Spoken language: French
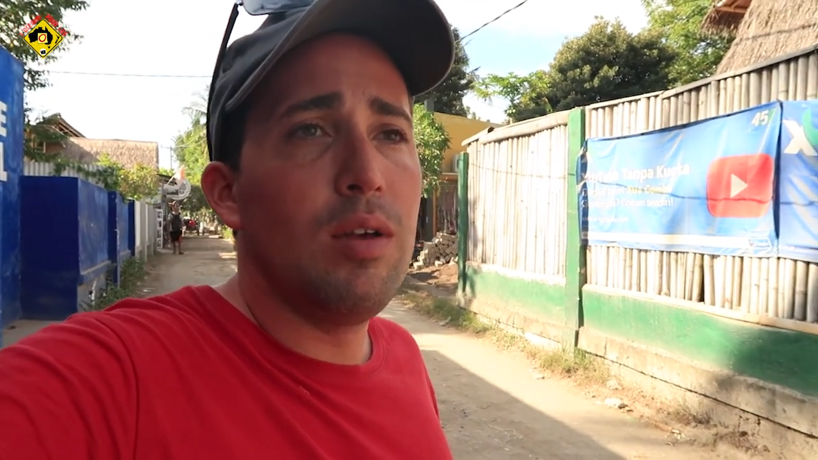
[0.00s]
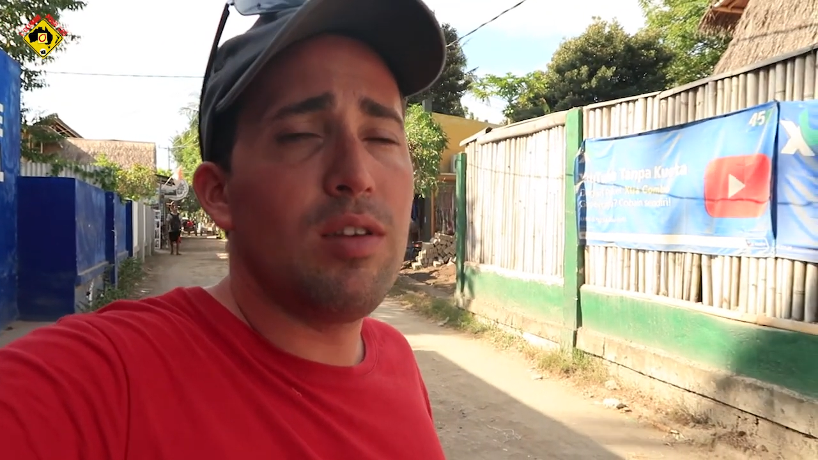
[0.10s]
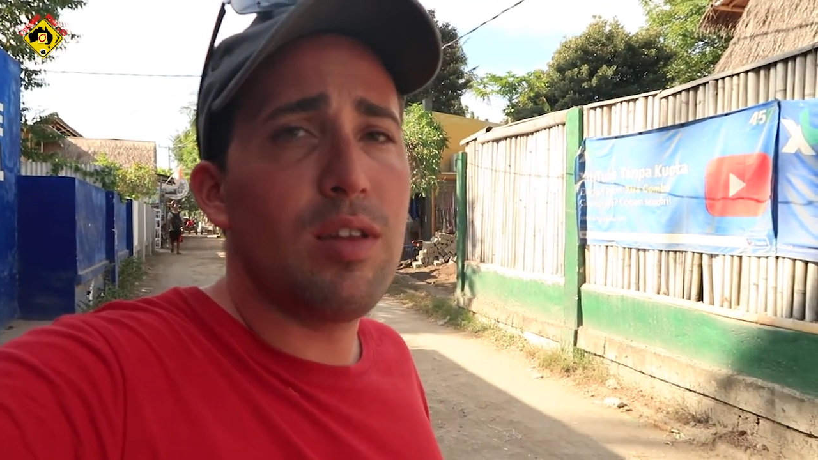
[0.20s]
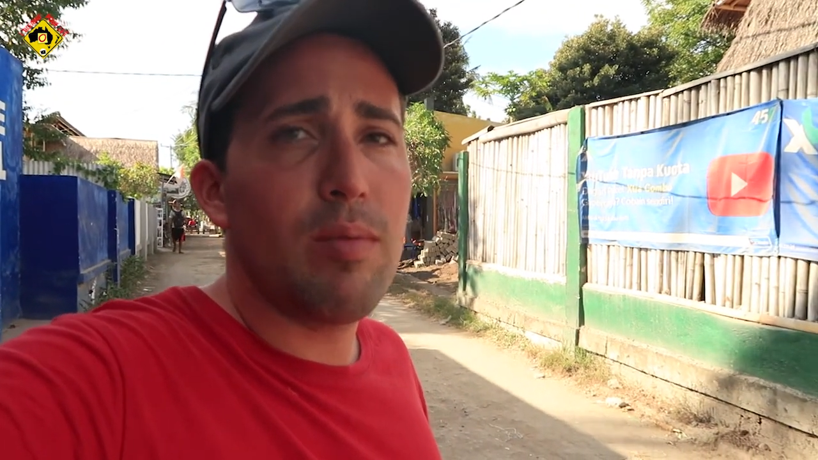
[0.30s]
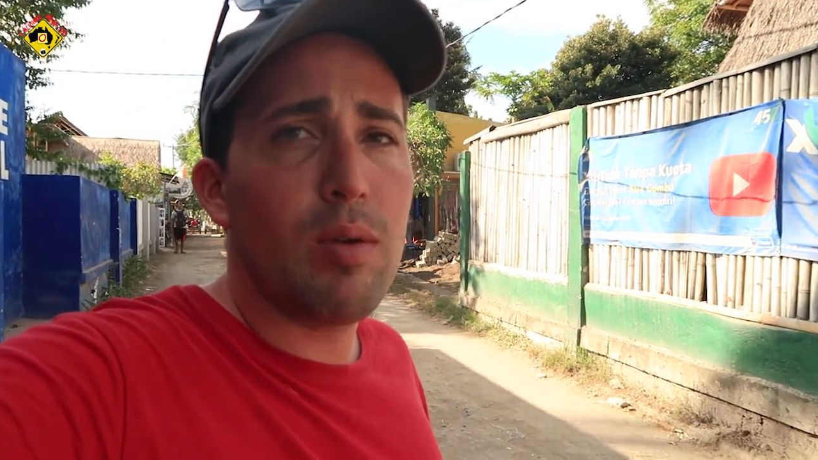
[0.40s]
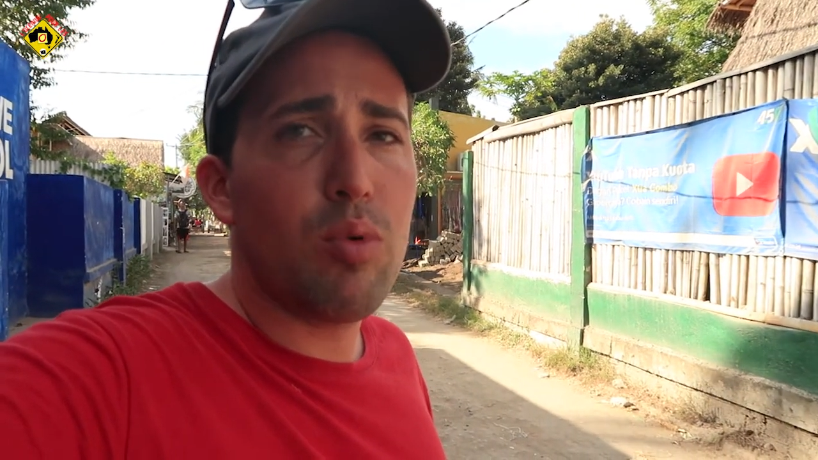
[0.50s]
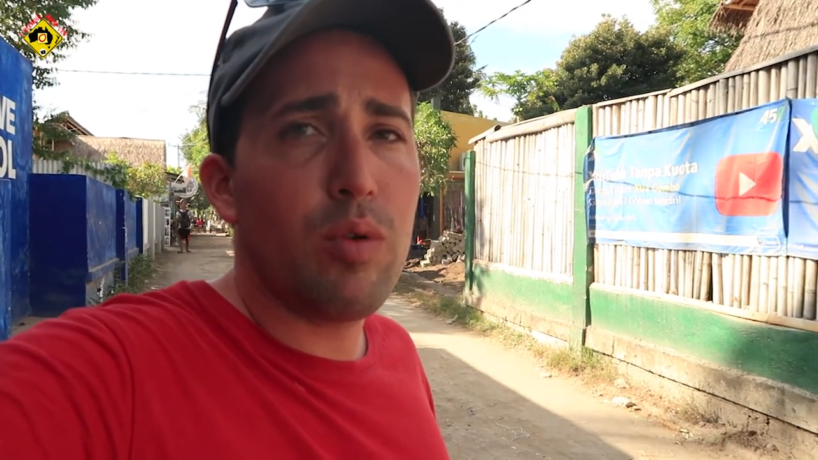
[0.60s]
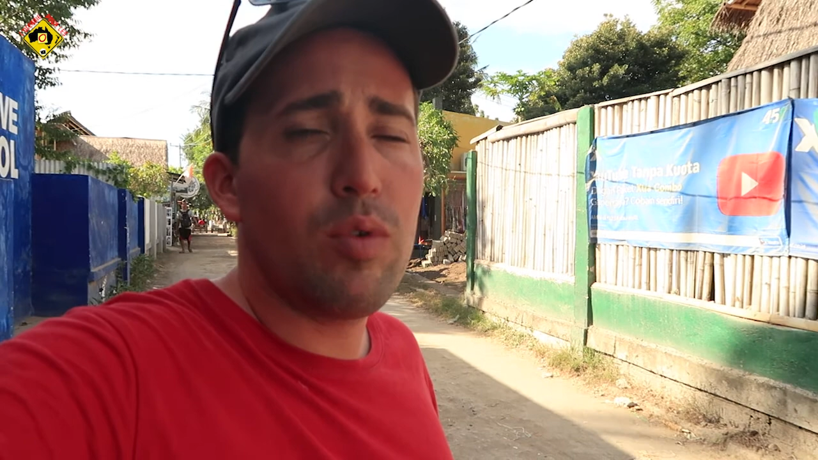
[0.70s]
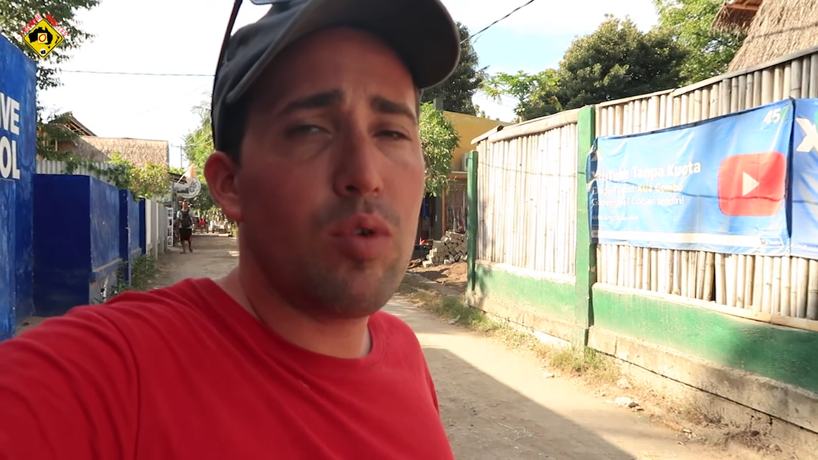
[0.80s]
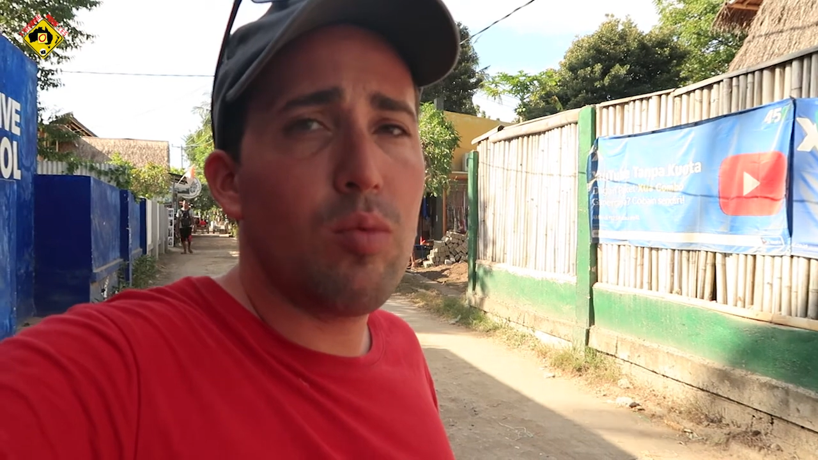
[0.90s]
c'est très bien pour
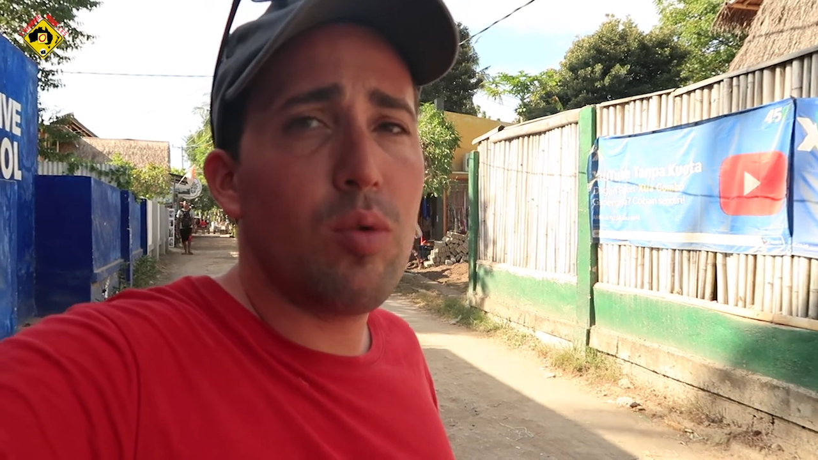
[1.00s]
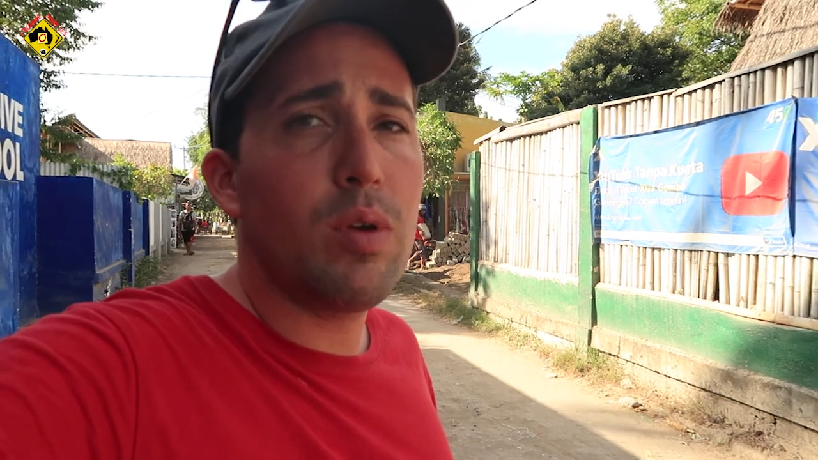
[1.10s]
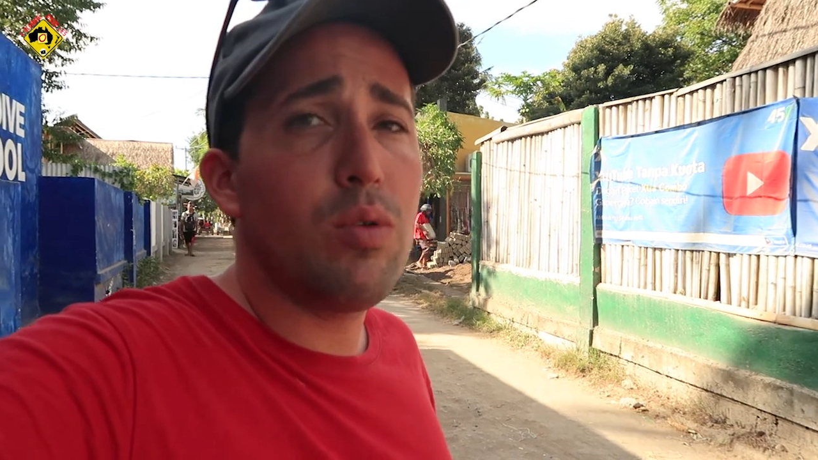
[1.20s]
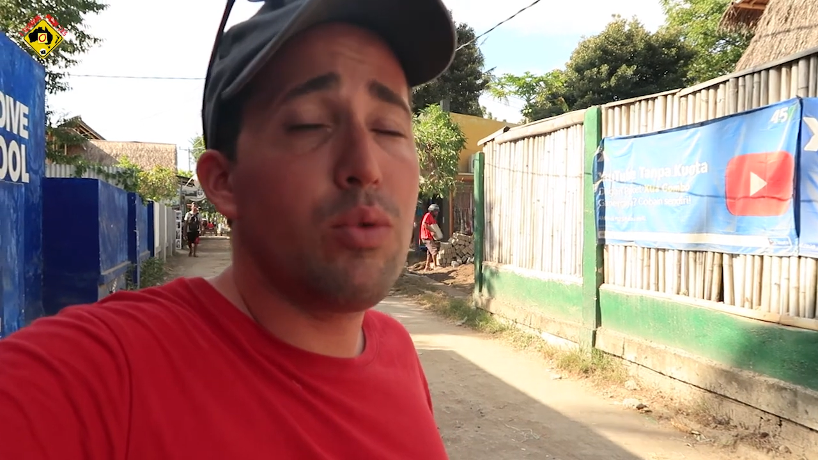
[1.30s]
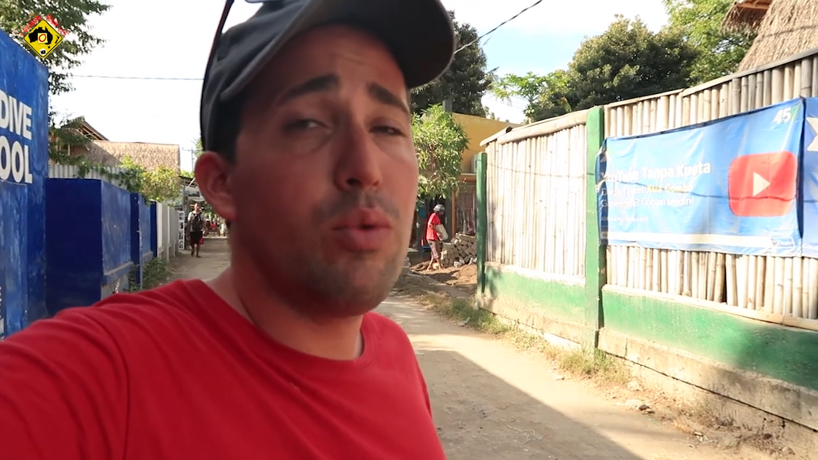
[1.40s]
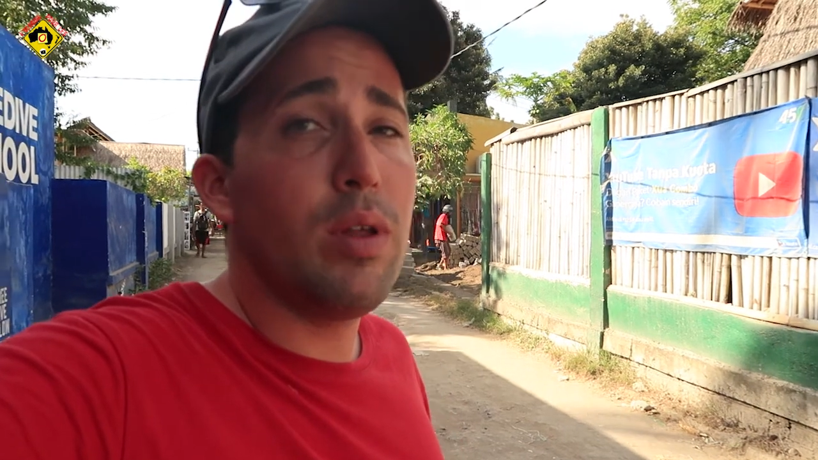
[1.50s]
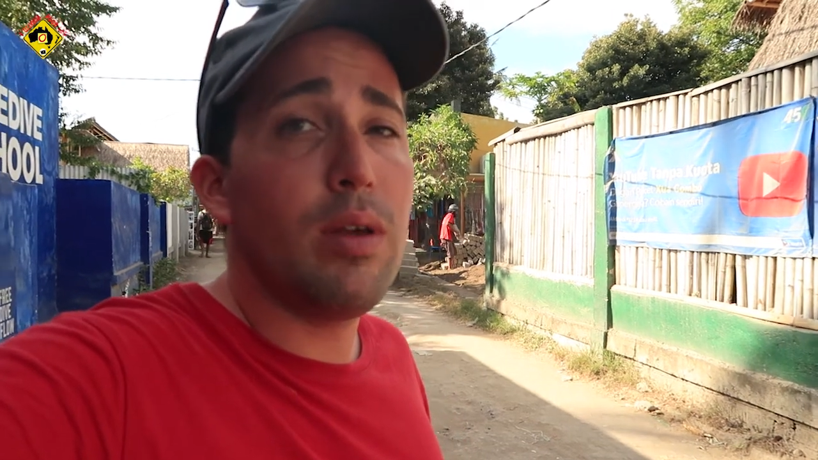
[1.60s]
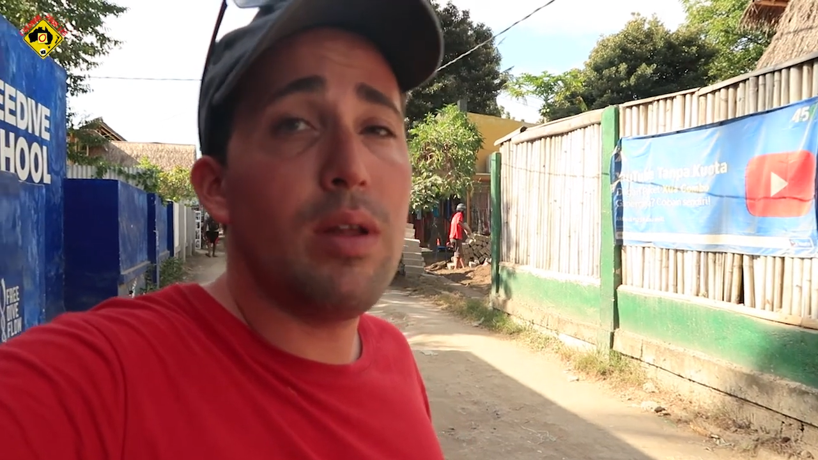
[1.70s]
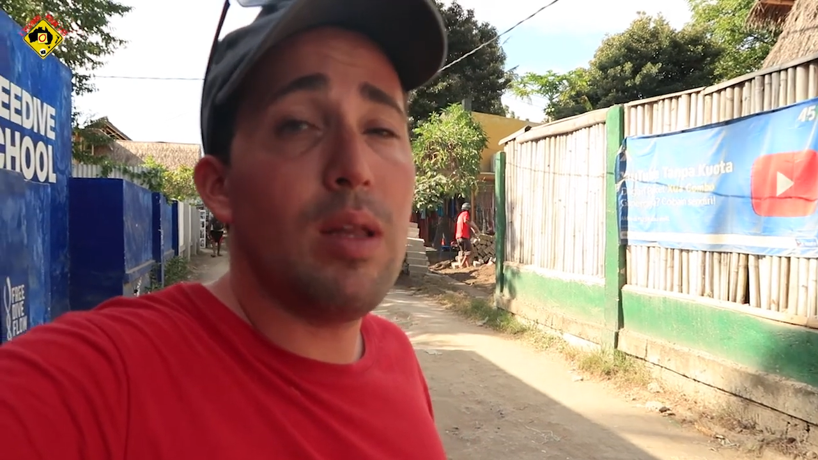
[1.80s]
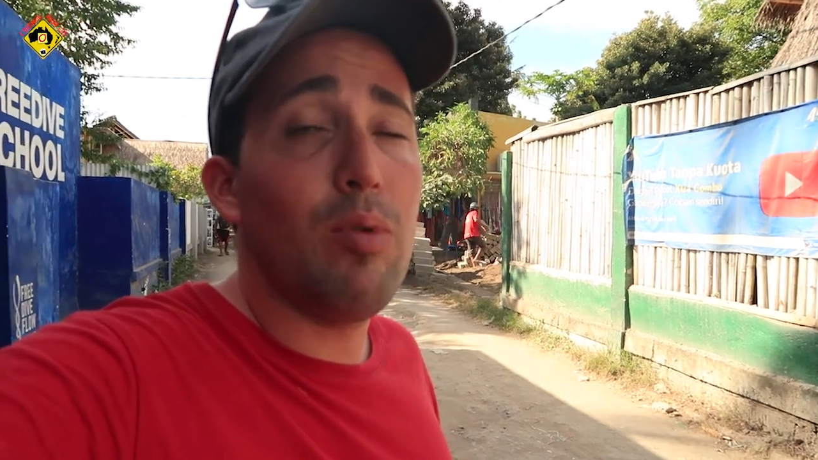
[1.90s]
l'environnement, mais du coup les,